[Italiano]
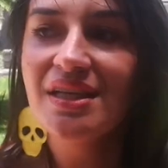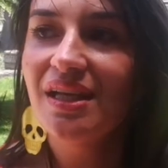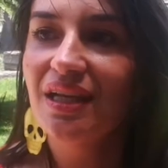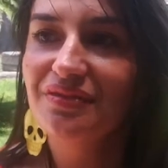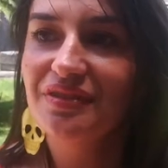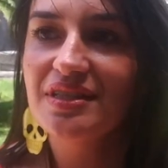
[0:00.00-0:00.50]

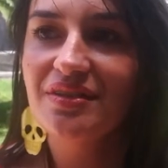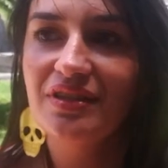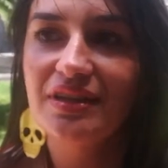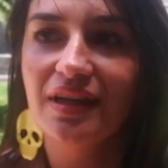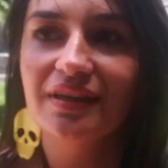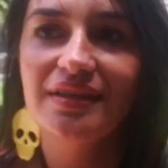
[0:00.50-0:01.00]
le
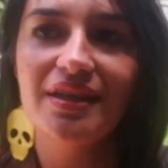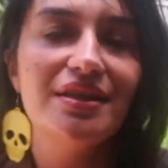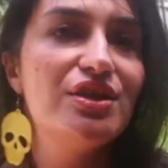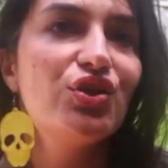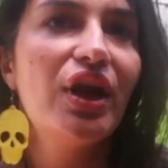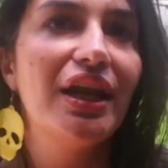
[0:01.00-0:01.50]
festività
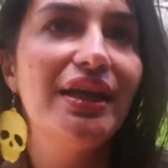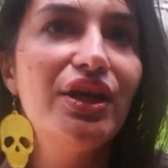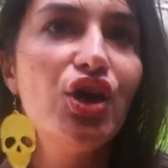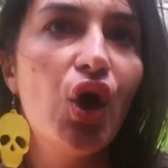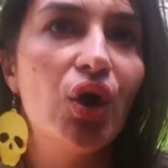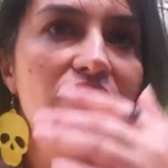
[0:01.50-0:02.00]
tradizionali e
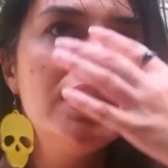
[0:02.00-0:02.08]
non